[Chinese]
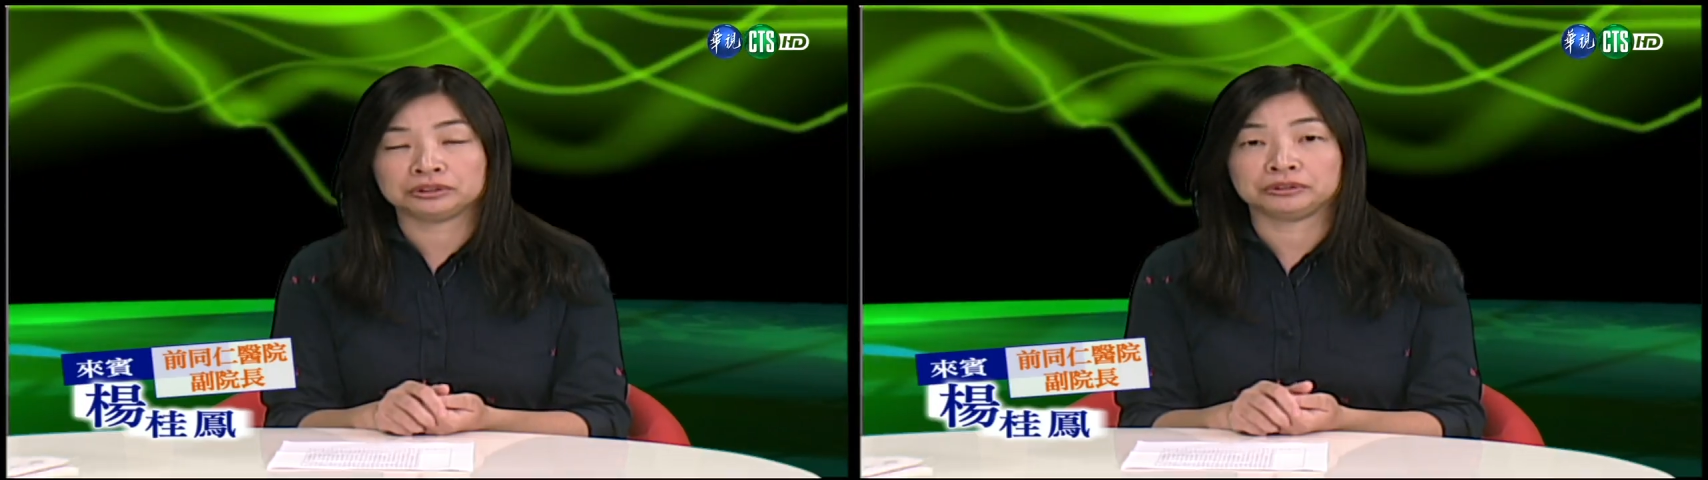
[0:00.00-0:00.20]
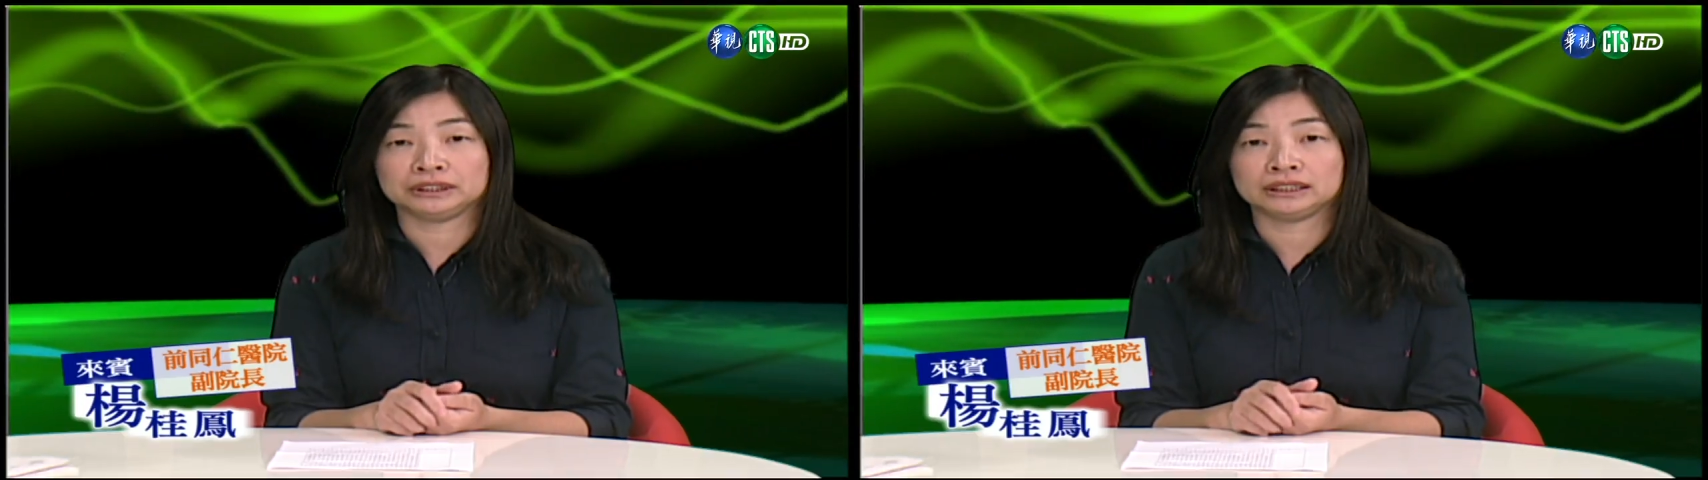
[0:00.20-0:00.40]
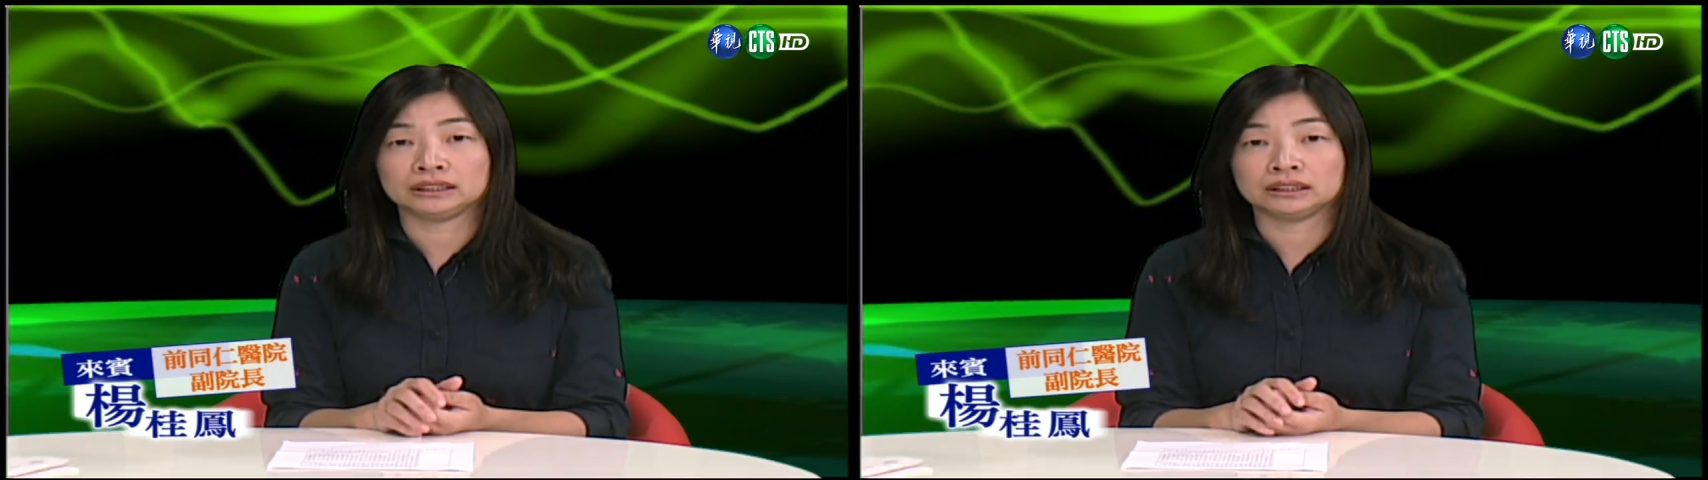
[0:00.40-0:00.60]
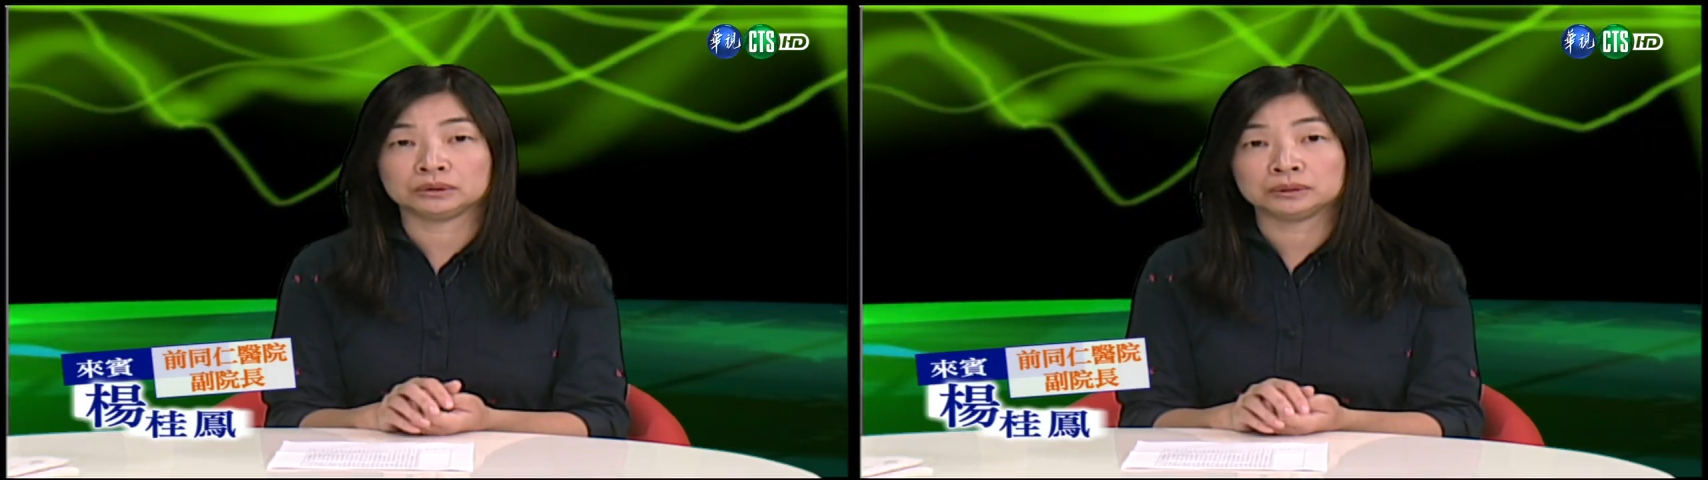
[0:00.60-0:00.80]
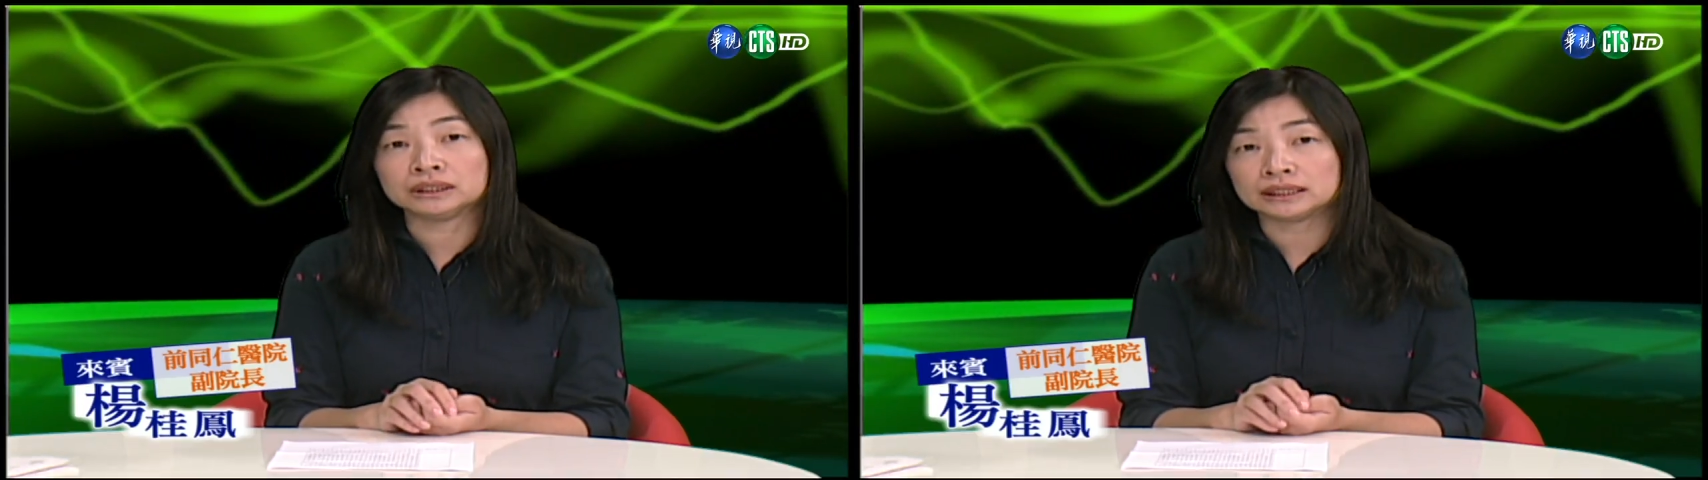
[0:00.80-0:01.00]
有一个
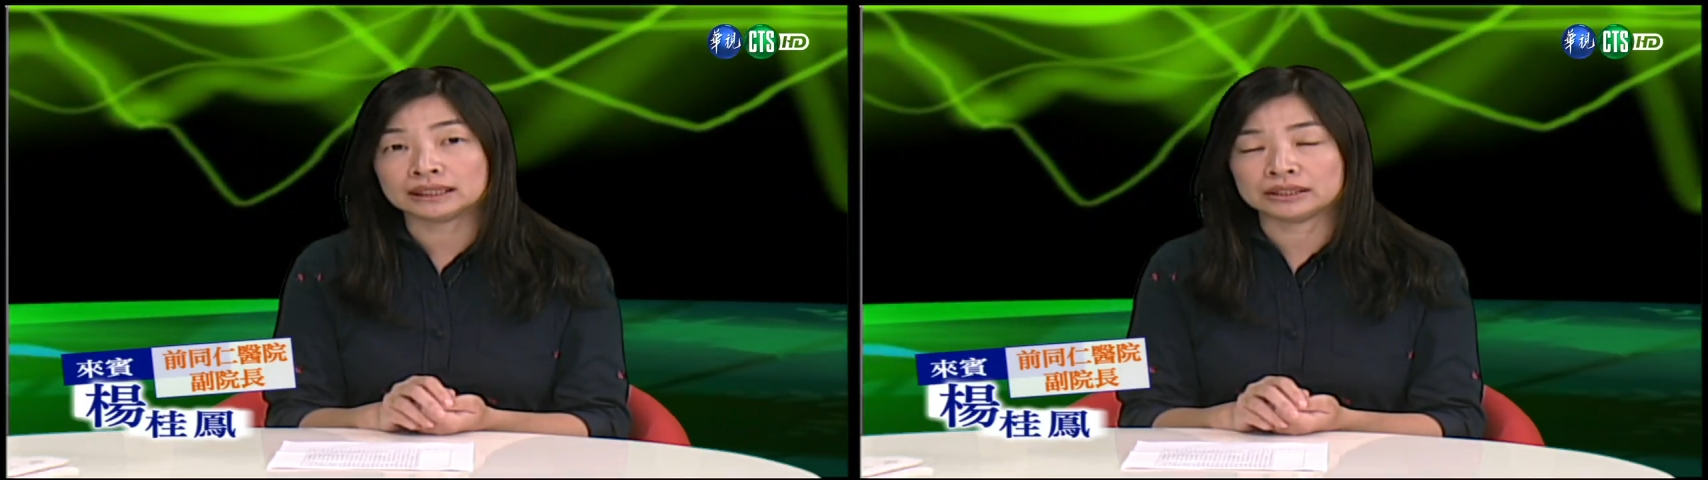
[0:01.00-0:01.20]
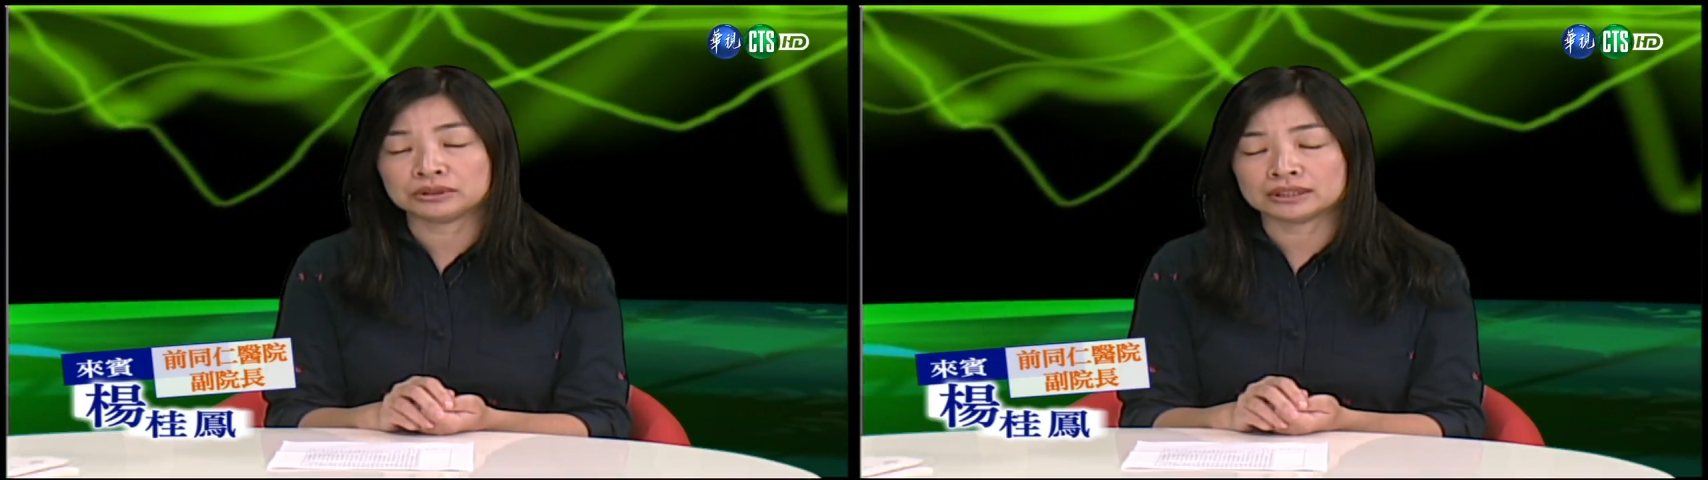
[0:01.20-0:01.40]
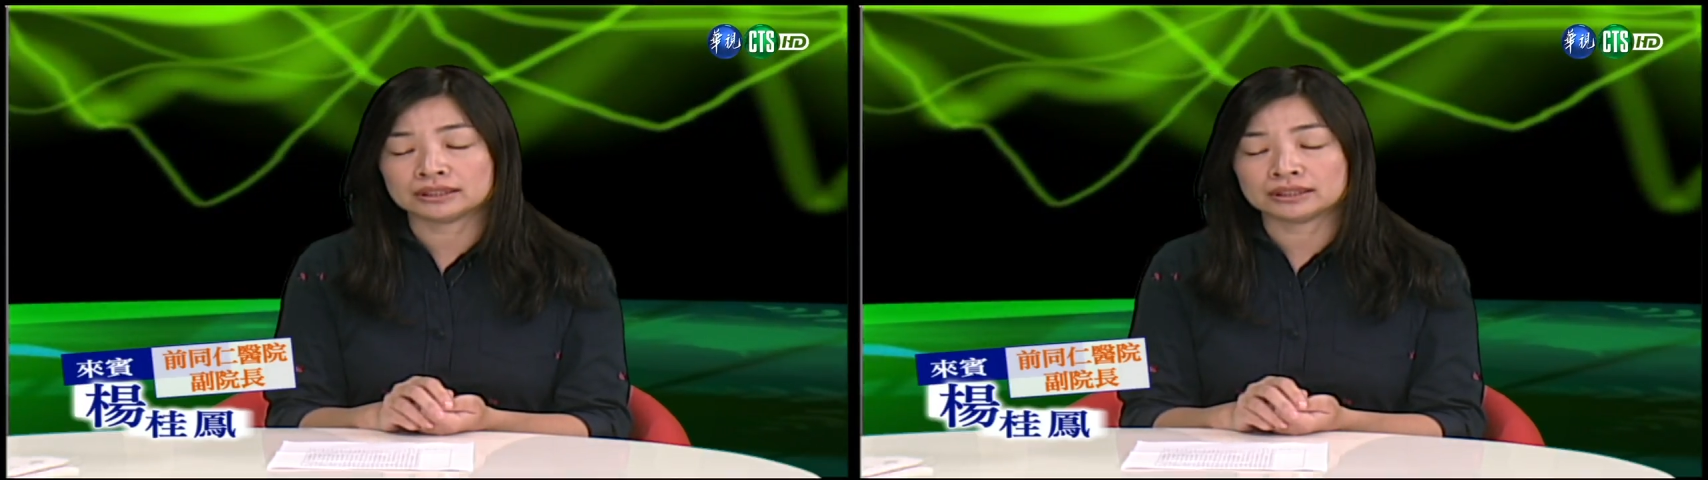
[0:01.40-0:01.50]
国二的男学